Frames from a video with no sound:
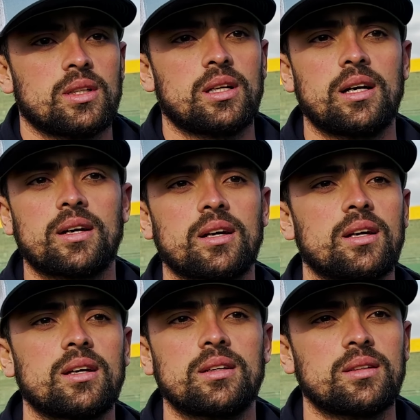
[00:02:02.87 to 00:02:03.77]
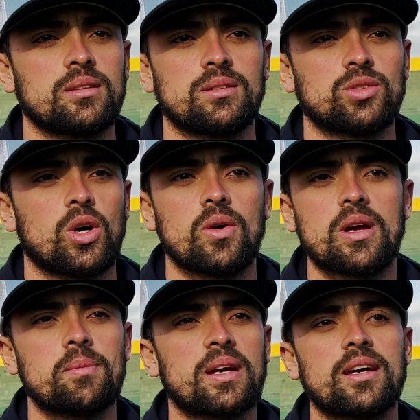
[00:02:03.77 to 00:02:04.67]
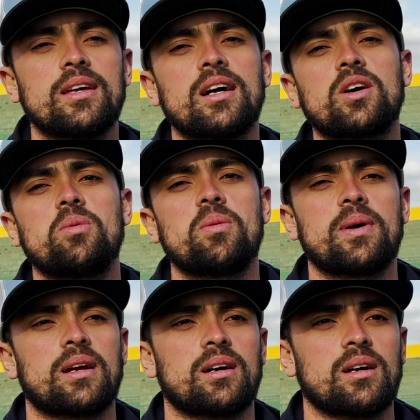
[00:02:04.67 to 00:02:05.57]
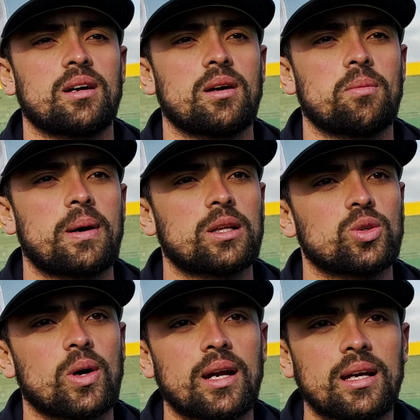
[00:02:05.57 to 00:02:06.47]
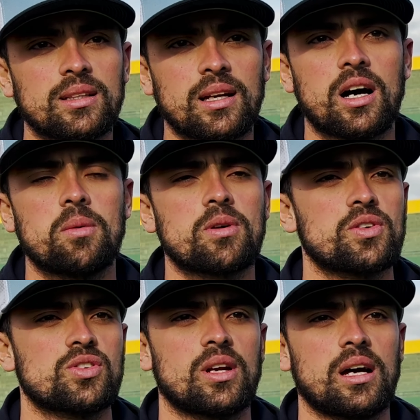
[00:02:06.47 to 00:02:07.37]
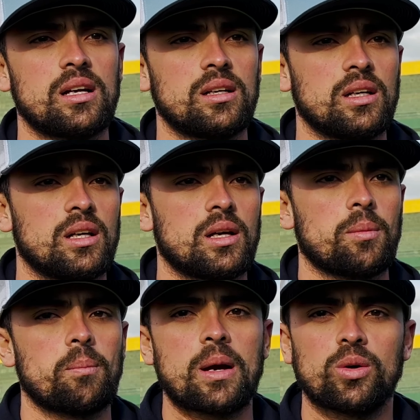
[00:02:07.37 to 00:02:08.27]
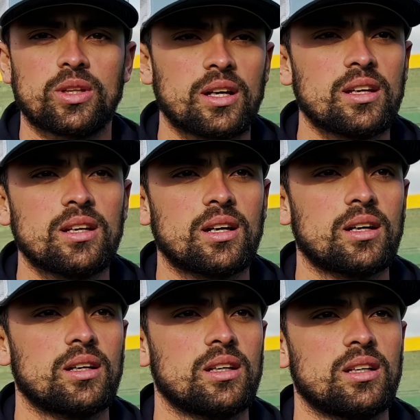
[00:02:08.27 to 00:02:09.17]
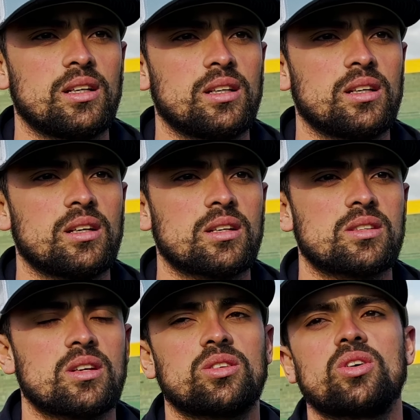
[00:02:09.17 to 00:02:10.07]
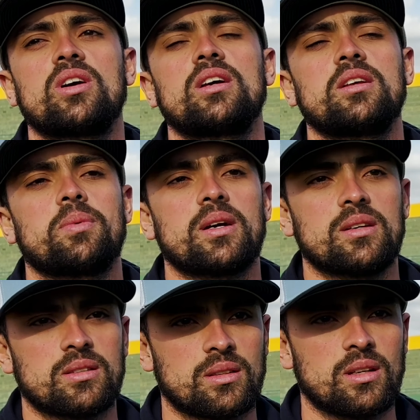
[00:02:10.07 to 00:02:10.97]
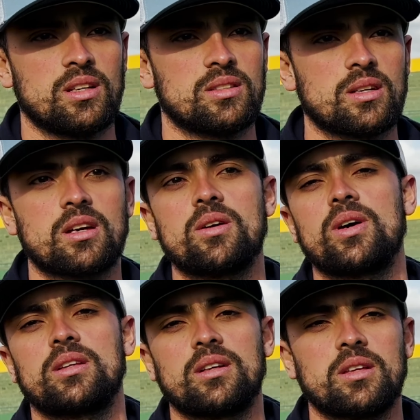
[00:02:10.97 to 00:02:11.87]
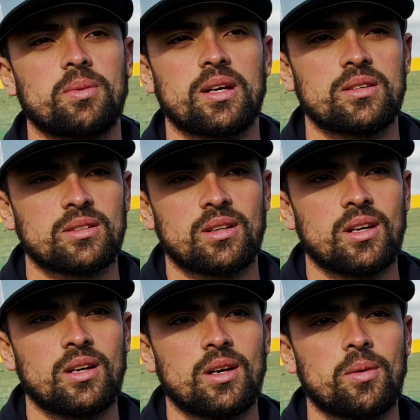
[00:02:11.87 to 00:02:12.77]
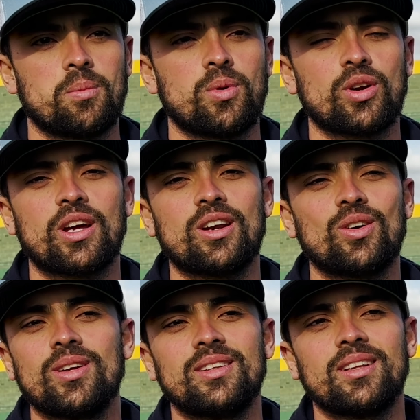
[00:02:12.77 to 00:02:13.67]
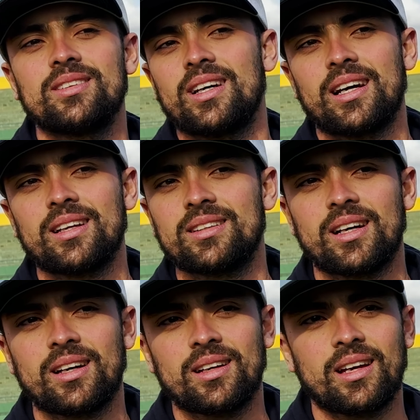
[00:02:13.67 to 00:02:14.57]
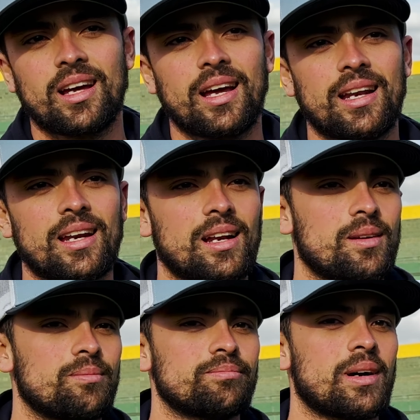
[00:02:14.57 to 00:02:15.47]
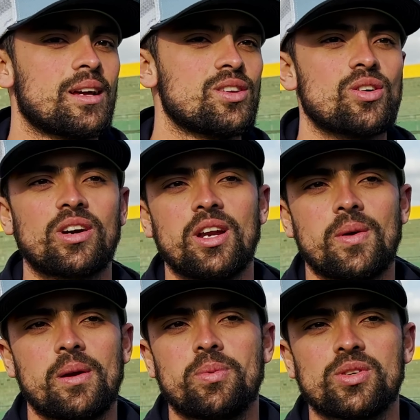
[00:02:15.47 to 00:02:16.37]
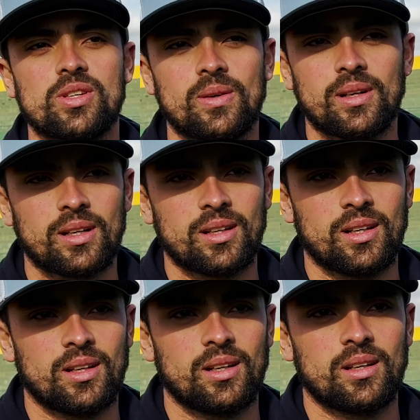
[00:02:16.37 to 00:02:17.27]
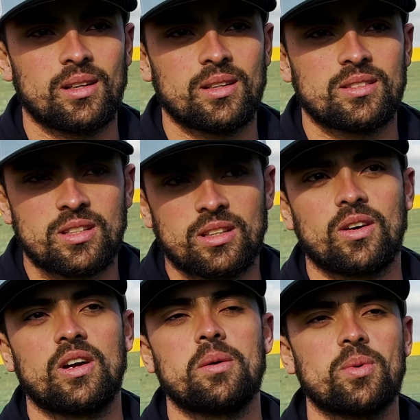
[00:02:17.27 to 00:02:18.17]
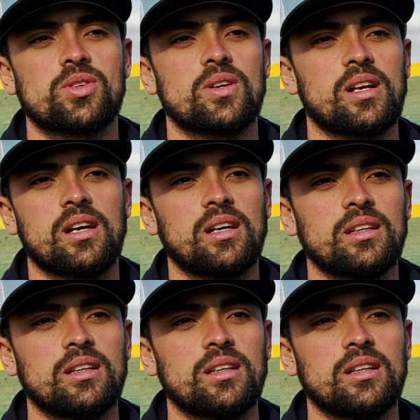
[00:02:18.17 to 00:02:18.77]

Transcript: la verdad que todavía me queda como para, para tocar este lado profesional, me gustaría y si estoy en este país y sé que voy a estar en este país, ¿por qué no intentar estar en el mayor nivel posible si tengo la posibilidad.